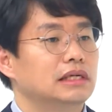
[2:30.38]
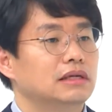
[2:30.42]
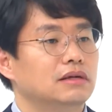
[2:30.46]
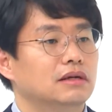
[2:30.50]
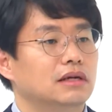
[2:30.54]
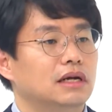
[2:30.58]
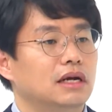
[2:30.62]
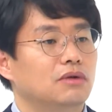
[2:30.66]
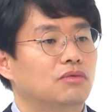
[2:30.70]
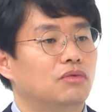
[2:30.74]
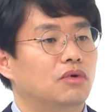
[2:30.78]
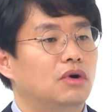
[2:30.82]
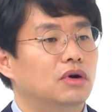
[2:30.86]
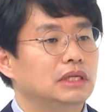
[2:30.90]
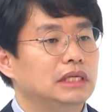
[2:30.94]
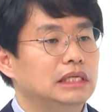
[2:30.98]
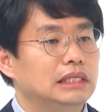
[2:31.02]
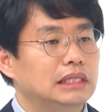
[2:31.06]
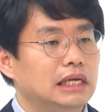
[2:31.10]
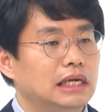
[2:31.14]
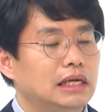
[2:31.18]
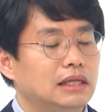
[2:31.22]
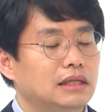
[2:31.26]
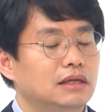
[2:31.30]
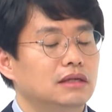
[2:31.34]
생겨날
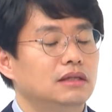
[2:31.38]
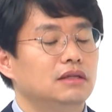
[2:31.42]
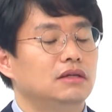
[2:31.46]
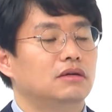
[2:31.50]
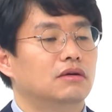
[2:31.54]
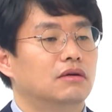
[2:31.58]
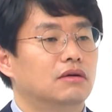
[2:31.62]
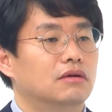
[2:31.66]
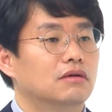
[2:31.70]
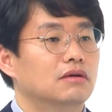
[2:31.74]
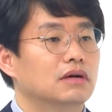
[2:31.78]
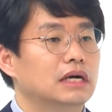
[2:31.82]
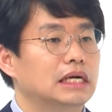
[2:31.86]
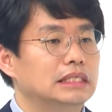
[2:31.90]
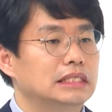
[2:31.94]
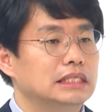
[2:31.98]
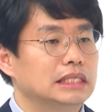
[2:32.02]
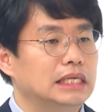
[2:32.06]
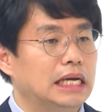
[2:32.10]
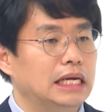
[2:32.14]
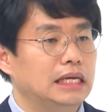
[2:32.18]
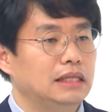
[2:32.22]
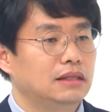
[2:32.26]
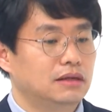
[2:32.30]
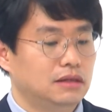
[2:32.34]
원인에는 여러
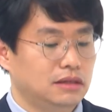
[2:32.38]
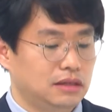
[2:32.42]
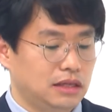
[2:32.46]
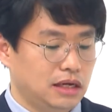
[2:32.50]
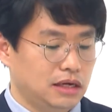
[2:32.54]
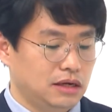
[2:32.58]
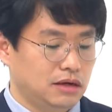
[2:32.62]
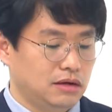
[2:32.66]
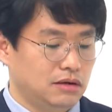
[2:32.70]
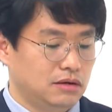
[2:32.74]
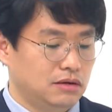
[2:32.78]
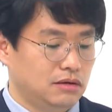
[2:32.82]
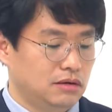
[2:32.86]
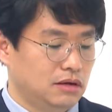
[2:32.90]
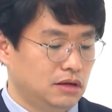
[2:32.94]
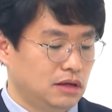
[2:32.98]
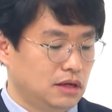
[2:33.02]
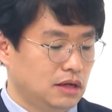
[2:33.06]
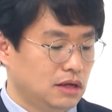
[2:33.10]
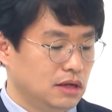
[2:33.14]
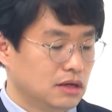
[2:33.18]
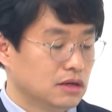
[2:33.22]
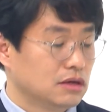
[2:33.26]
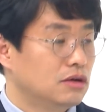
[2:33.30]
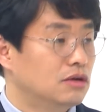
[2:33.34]
가지가 있는데요.
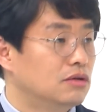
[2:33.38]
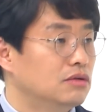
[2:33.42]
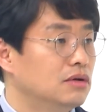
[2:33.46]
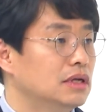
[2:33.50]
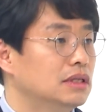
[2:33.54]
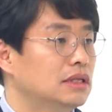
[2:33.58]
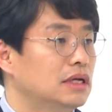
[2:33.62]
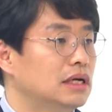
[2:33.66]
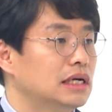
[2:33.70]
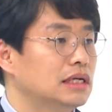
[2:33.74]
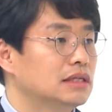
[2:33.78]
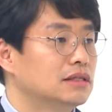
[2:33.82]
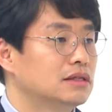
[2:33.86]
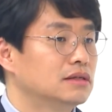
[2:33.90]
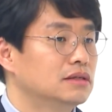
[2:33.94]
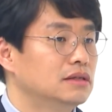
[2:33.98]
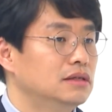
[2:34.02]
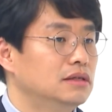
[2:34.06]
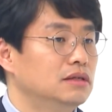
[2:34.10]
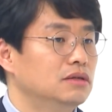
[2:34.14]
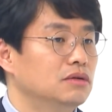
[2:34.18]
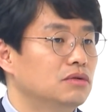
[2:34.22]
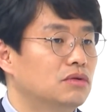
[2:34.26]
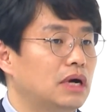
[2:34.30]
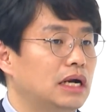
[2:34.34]
경우에
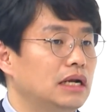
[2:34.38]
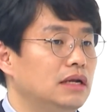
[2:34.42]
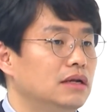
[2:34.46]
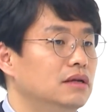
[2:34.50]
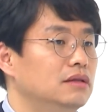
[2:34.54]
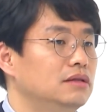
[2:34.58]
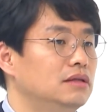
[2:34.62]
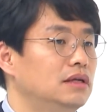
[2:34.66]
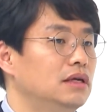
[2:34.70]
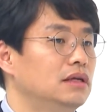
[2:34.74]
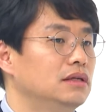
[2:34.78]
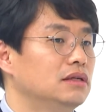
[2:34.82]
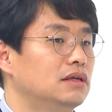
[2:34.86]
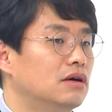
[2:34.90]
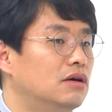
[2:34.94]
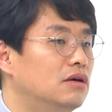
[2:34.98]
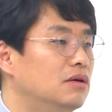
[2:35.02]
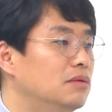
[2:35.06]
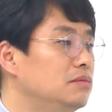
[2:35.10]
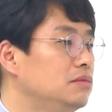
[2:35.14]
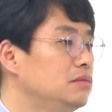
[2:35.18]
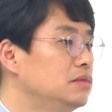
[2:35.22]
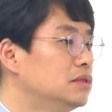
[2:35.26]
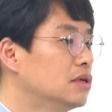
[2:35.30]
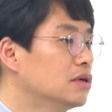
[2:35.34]
따라서는 관련된
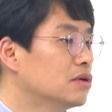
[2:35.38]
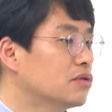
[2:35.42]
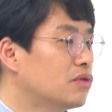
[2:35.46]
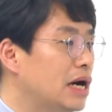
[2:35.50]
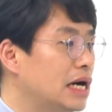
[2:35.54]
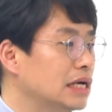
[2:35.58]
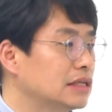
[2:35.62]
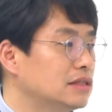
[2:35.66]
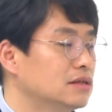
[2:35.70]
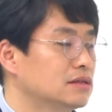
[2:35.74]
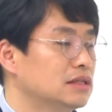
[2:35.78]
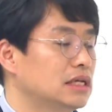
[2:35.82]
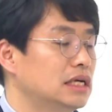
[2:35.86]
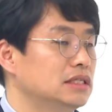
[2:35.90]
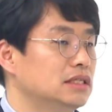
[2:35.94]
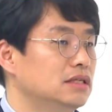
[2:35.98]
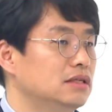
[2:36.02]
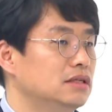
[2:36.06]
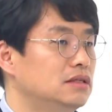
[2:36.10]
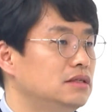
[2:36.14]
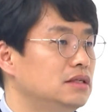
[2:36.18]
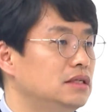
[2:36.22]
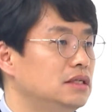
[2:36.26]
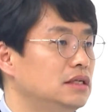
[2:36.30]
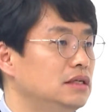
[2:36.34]
경험적 과학적
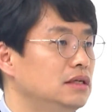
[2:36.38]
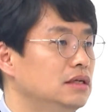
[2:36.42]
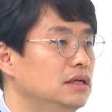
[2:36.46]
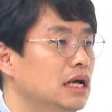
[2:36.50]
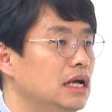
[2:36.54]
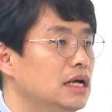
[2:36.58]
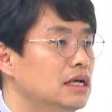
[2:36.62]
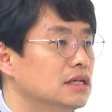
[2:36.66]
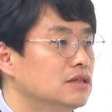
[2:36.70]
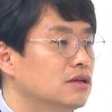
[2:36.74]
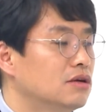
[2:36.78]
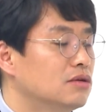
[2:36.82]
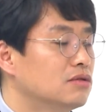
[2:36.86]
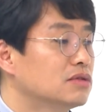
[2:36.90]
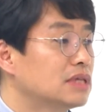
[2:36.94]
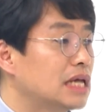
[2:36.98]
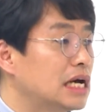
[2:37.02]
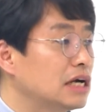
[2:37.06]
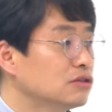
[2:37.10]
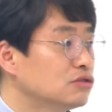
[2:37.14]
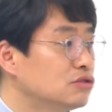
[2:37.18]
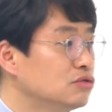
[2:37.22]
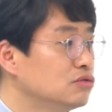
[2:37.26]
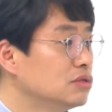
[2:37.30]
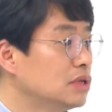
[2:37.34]
사실들이 서로
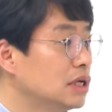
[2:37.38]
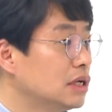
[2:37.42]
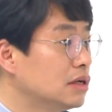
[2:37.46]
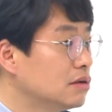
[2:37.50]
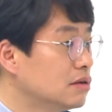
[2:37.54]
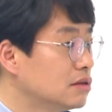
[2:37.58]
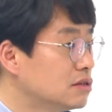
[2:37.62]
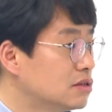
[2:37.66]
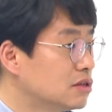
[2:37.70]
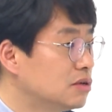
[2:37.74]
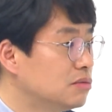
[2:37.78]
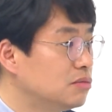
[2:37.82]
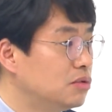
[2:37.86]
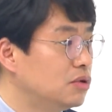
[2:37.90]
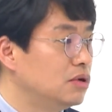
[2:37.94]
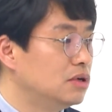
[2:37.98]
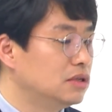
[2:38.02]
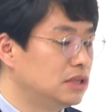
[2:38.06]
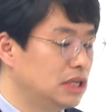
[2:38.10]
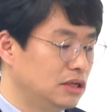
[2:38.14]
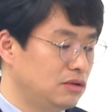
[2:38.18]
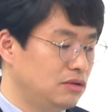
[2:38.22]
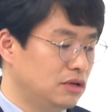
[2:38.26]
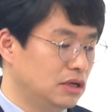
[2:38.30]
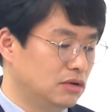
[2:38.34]
상충되는 것처럼 보일
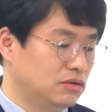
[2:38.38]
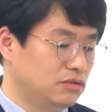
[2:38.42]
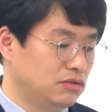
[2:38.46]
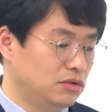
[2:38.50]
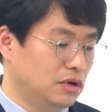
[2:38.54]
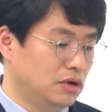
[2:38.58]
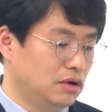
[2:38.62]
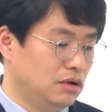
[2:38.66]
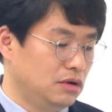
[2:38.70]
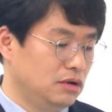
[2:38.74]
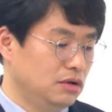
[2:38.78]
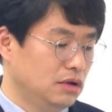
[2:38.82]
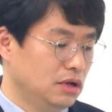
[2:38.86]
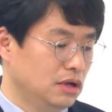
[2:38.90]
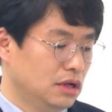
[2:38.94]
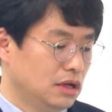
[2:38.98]
때도 있고요.